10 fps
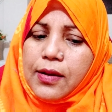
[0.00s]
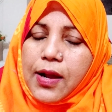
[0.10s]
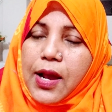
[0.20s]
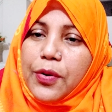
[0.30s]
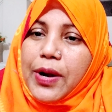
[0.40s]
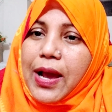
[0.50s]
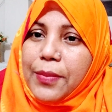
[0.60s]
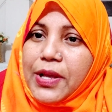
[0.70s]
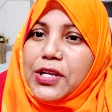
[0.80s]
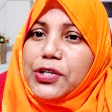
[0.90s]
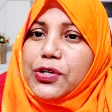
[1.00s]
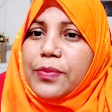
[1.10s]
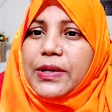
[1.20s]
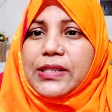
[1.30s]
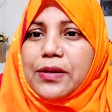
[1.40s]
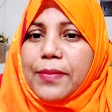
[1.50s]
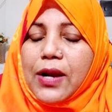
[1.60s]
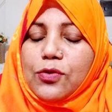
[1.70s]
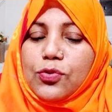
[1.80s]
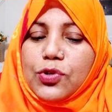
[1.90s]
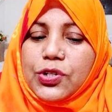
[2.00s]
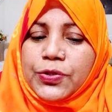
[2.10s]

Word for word: কারণ আমাদের সমাজের মানুষ